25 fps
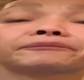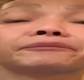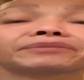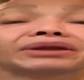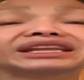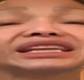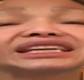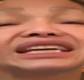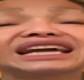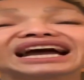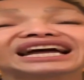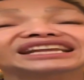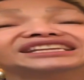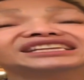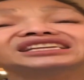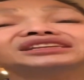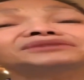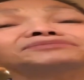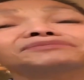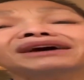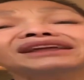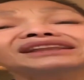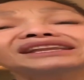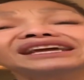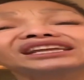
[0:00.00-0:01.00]
pernikahannya
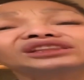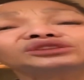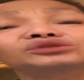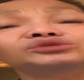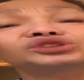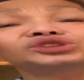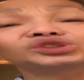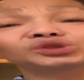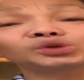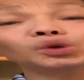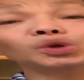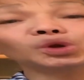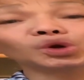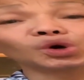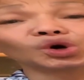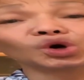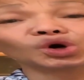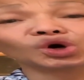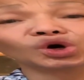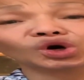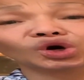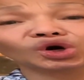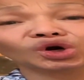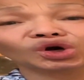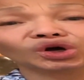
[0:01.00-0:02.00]
di mana itu di
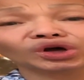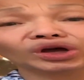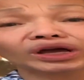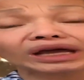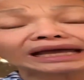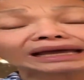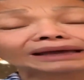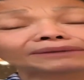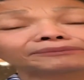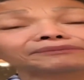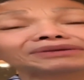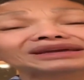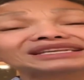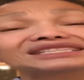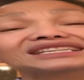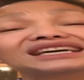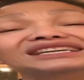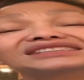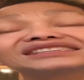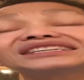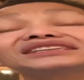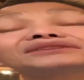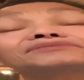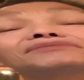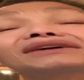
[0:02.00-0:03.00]
Solo
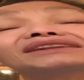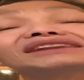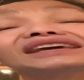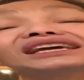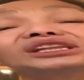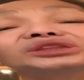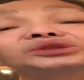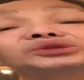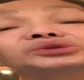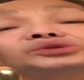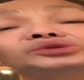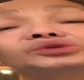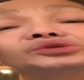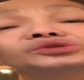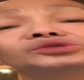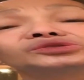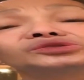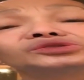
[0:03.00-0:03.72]
Pestanya di mana itu?